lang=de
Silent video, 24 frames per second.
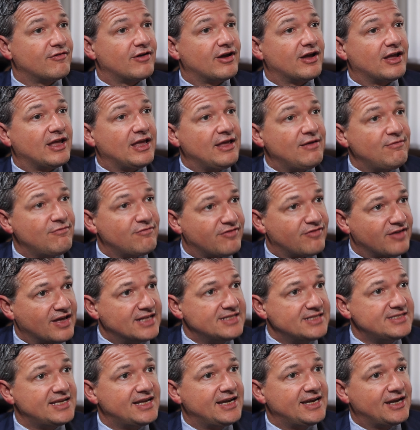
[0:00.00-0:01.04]
im
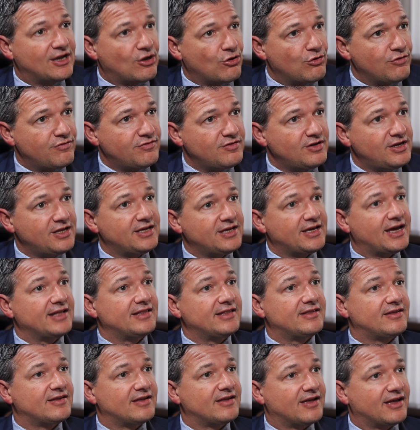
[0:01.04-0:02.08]
Fernsehen, in der
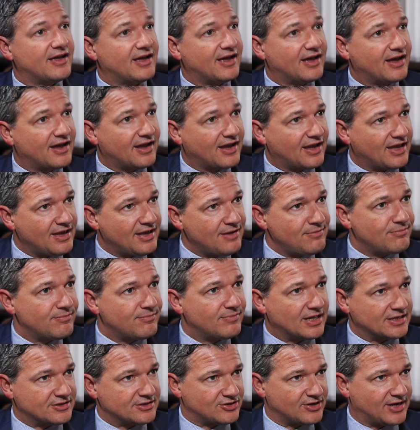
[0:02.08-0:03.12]
Öffentlichkeit, im
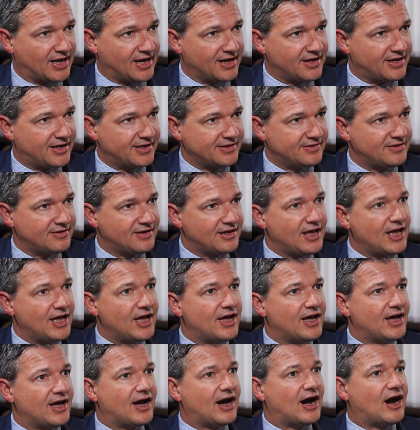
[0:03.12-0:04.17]
Nationalrat
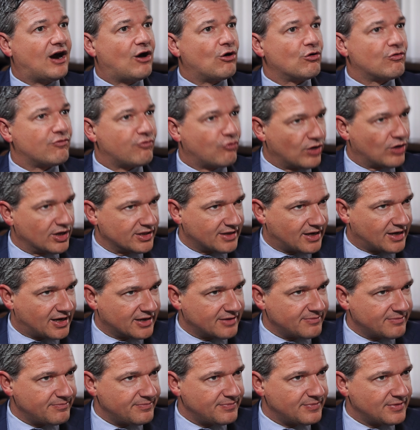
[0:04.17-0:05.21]
auch
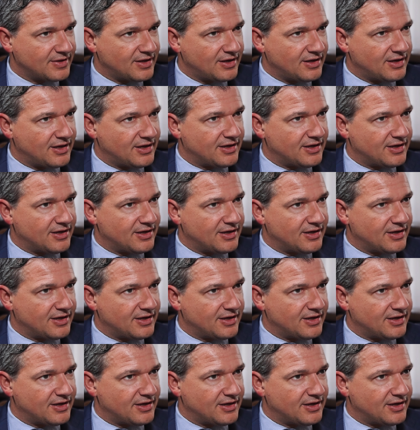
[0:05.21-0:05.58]
vortragen. Okay,